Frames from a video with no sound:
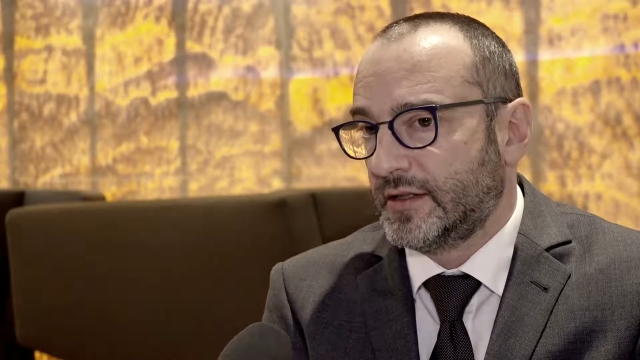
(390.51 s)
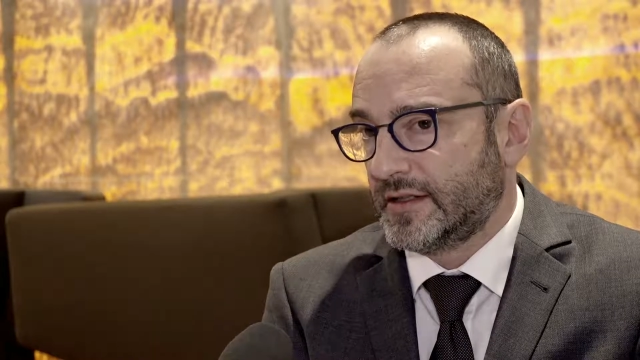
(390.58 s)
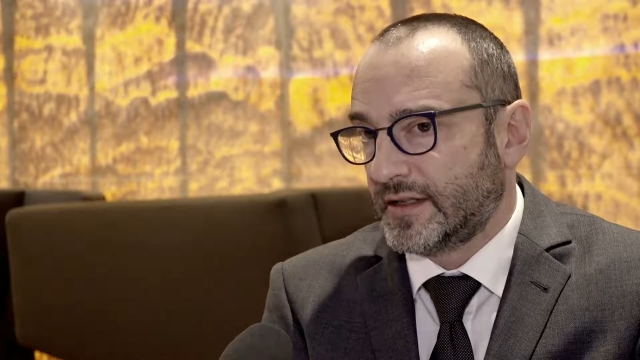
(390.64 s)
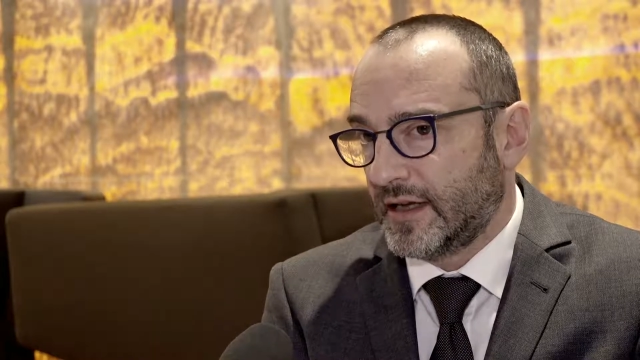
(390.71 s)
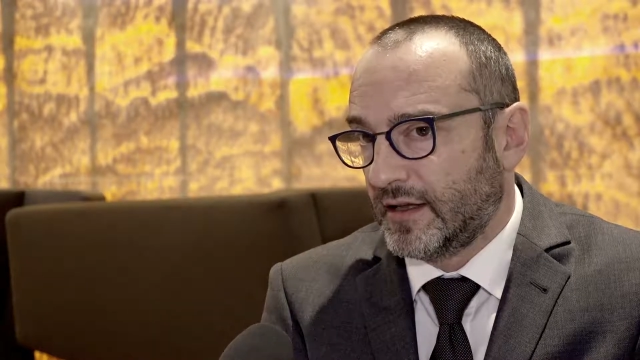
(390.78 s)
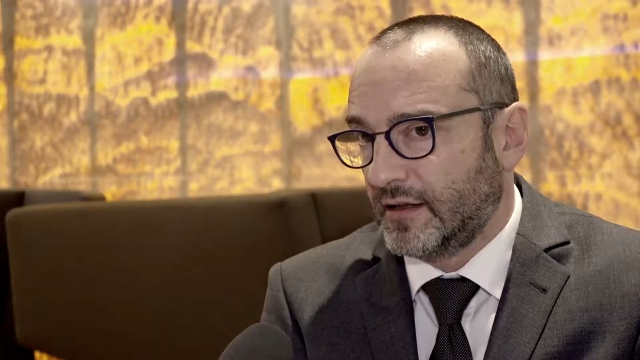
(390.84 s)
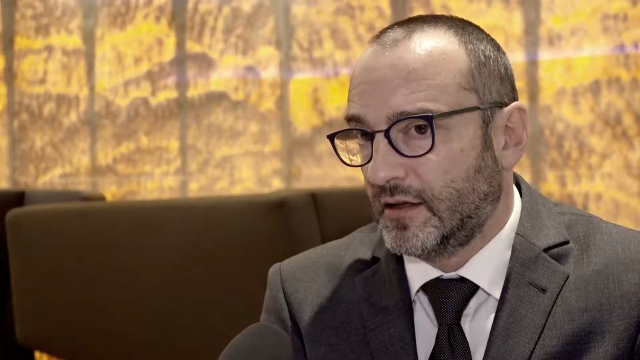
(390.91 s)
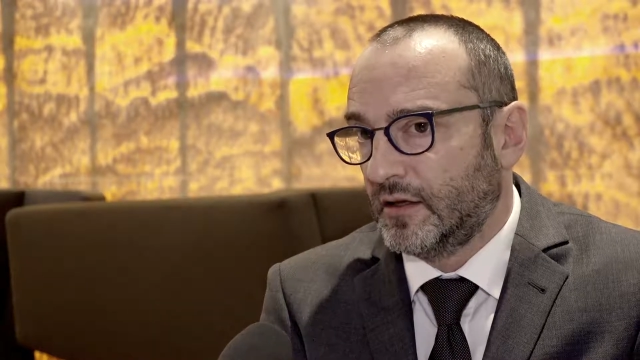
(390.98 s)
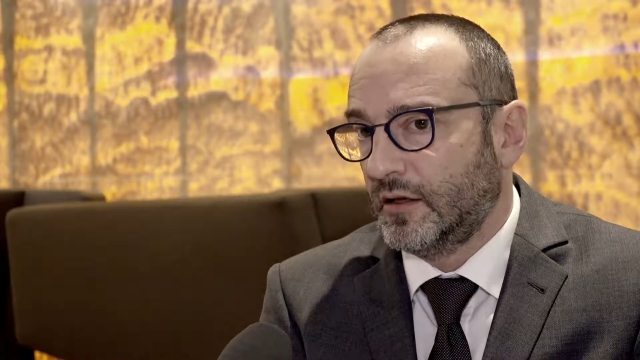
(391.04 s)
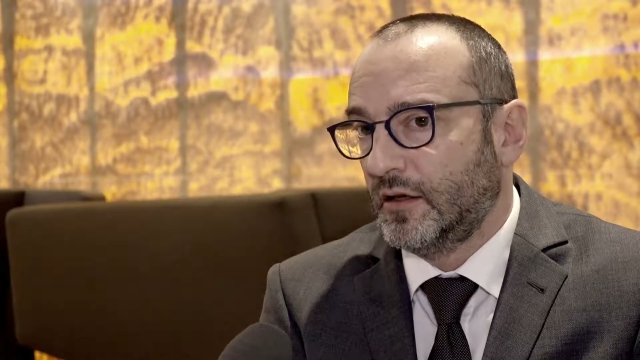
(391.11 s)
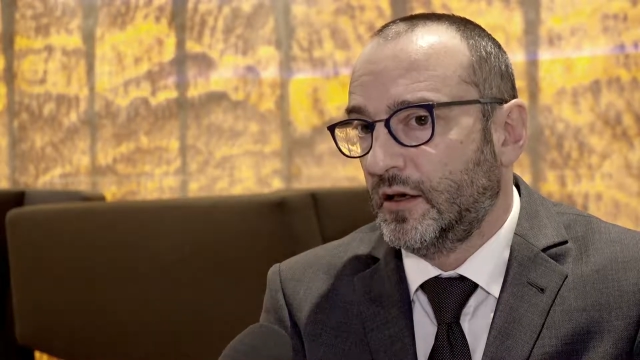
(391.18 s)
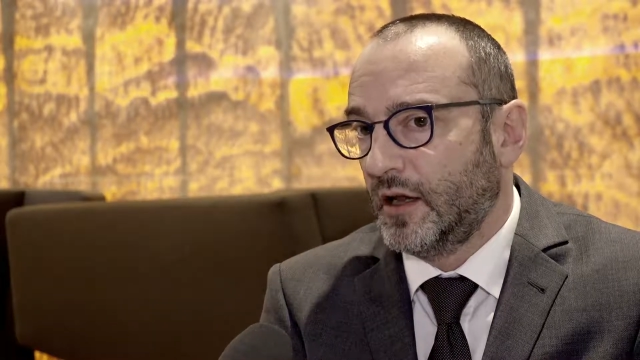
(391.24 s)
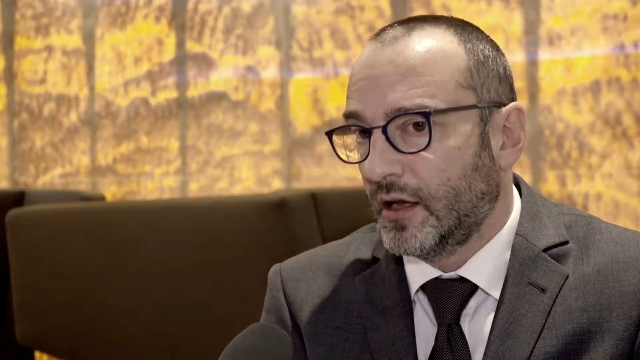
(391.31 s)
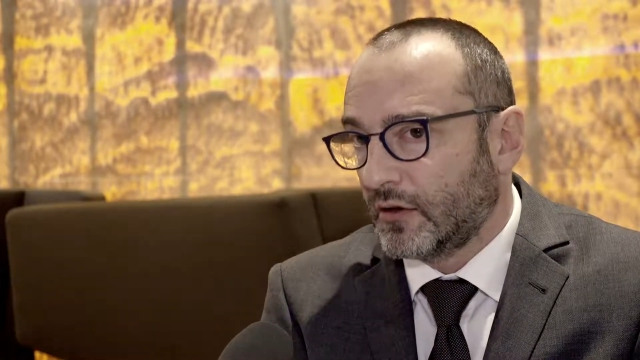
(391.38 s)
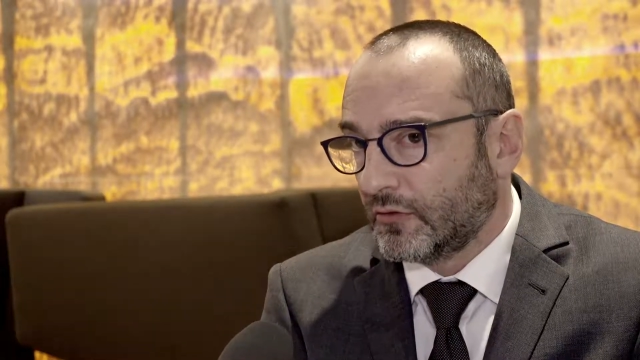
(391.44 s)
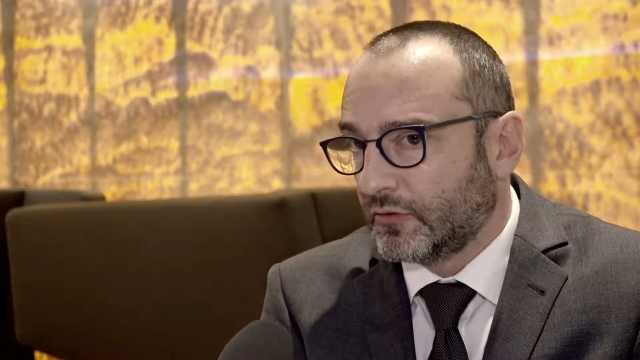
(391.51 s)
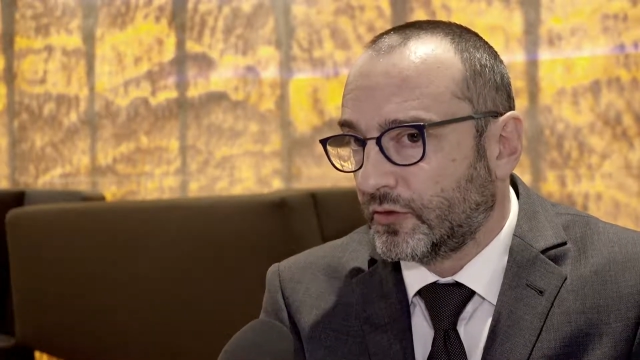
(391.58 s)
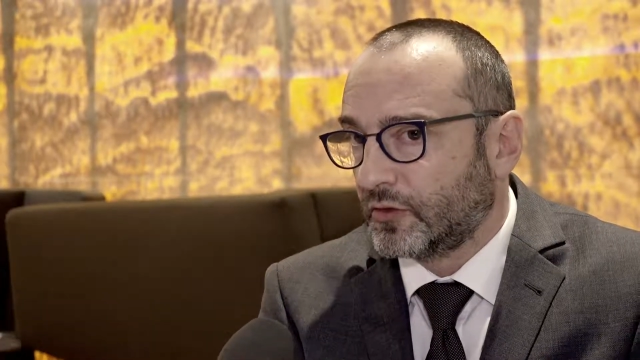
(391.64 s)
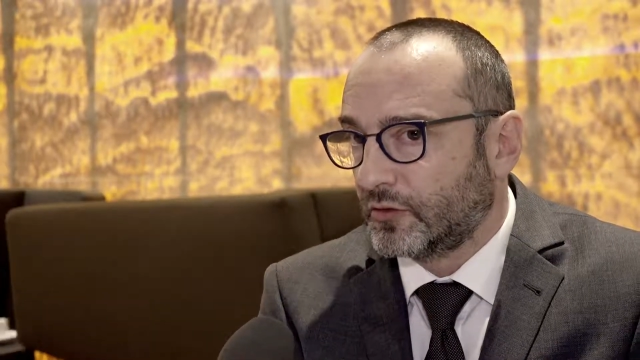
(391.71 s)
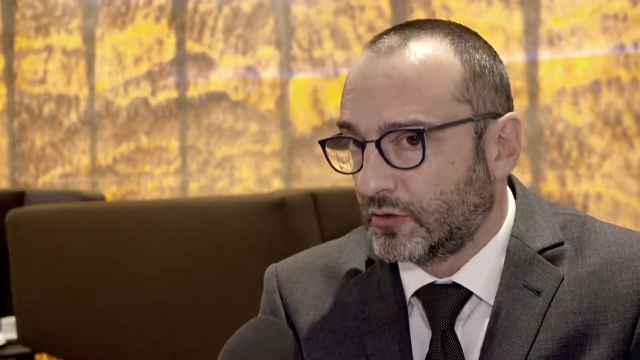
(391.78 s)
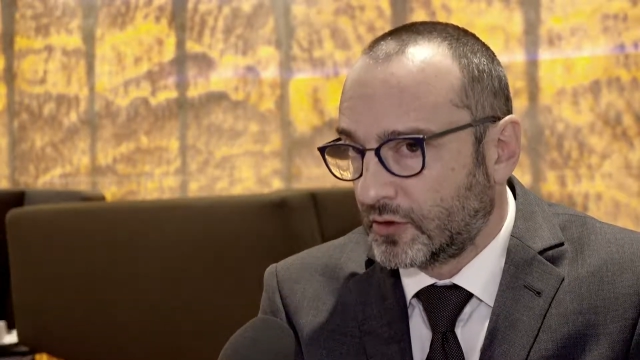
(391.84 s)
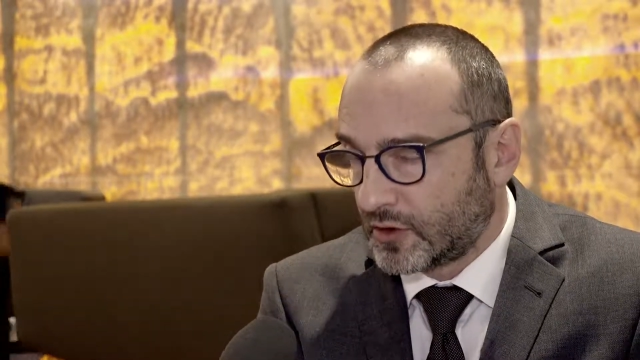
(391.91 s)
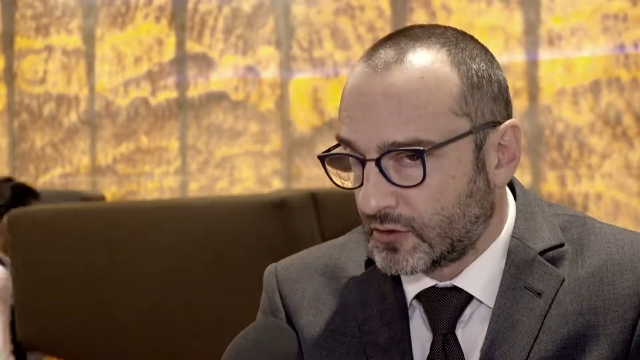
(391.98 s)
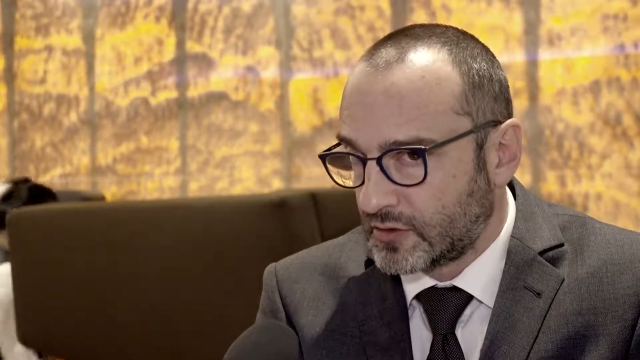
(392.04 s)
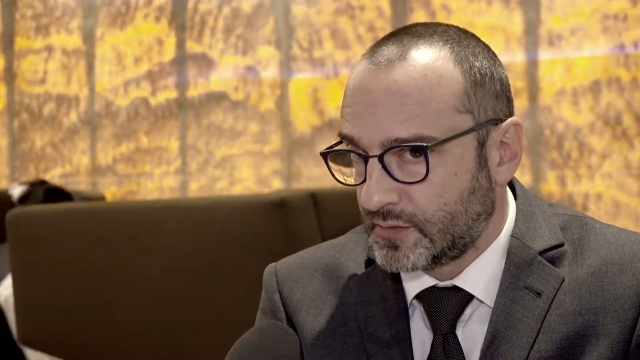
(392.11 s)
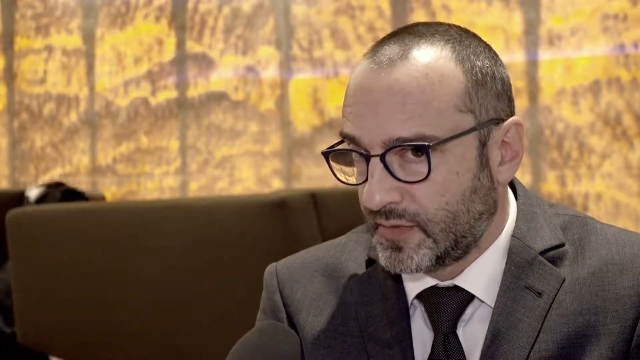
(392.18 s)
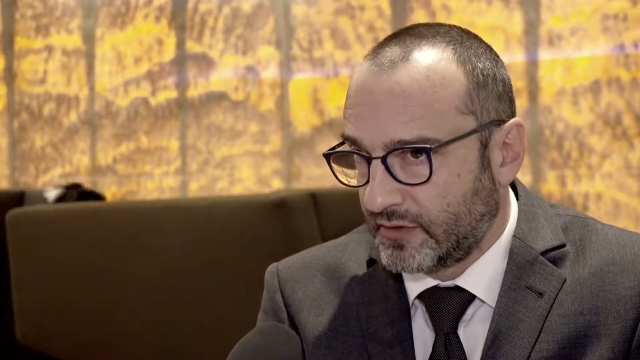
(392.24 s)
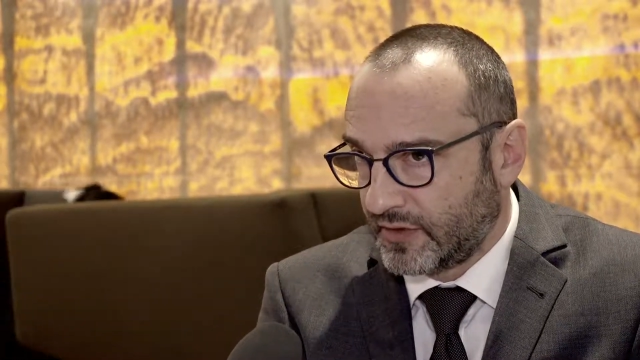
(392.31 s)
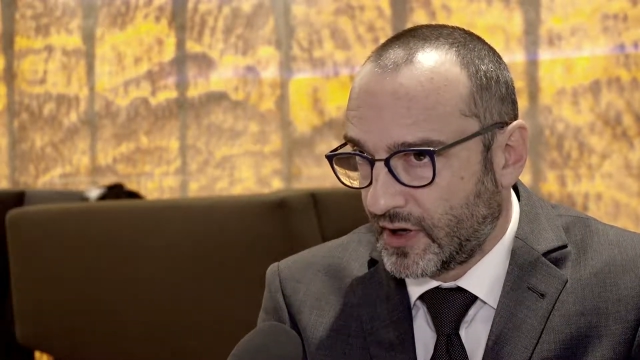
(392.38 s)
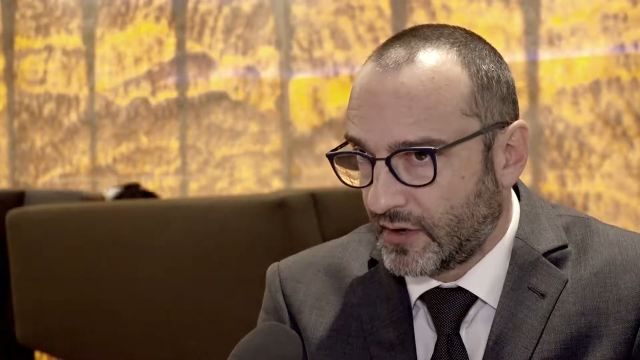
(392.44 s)
ceny leków, o których
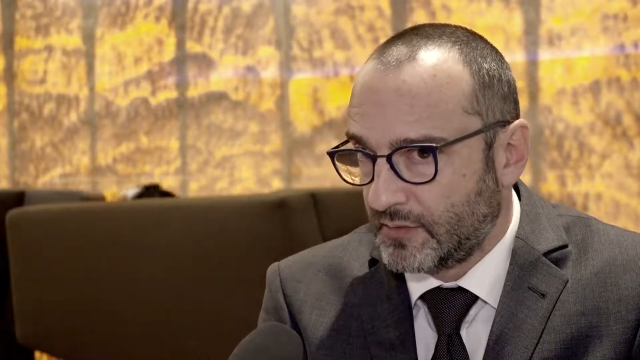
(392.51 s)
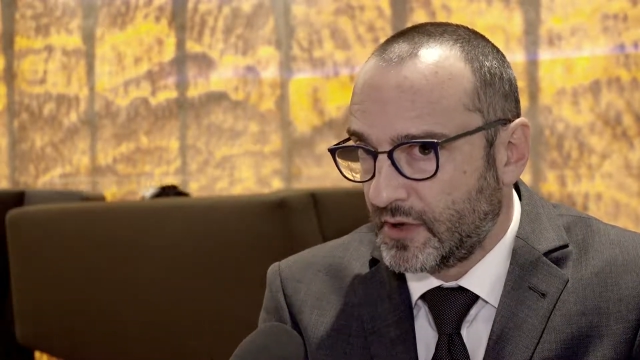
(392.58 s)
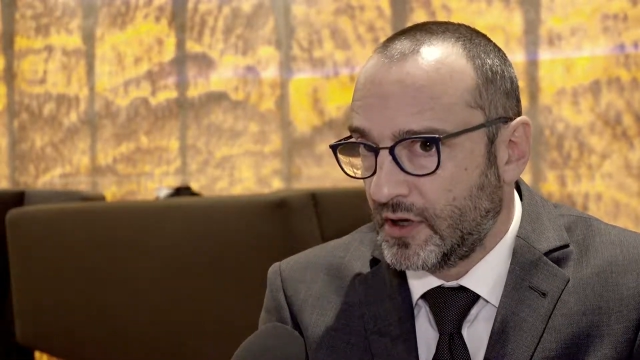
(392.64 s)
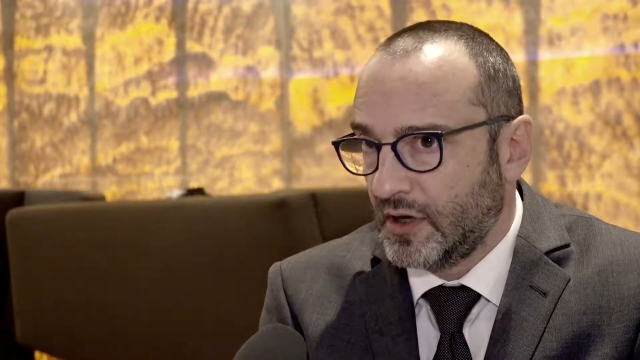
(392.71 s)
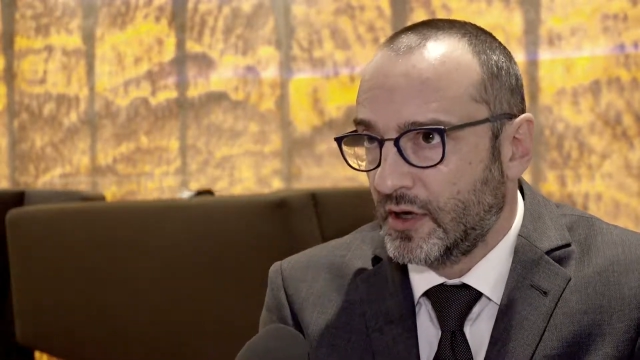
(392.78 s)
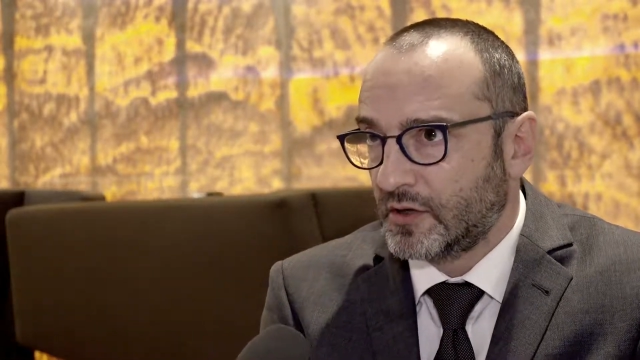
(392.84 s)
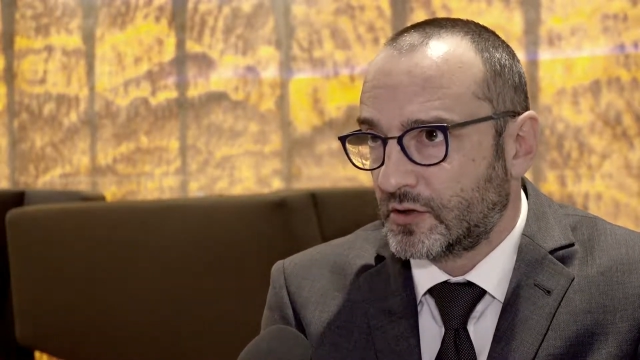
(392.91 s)
rozmawiamy